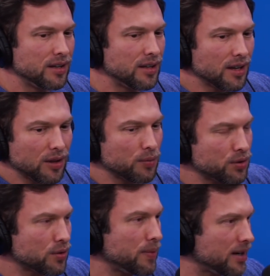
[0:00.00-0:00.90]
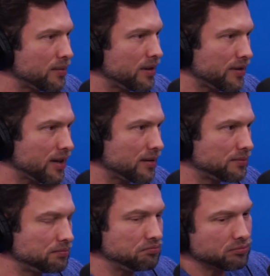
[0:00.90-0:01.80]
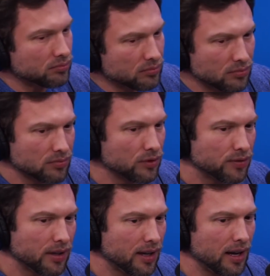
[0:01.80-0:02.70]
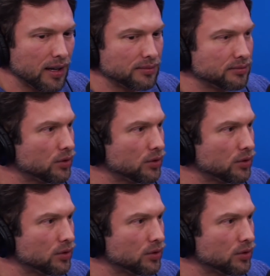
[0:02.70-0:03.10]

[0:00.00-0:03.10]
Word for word: E ela começou a parar na minha vaga. Falei, cara,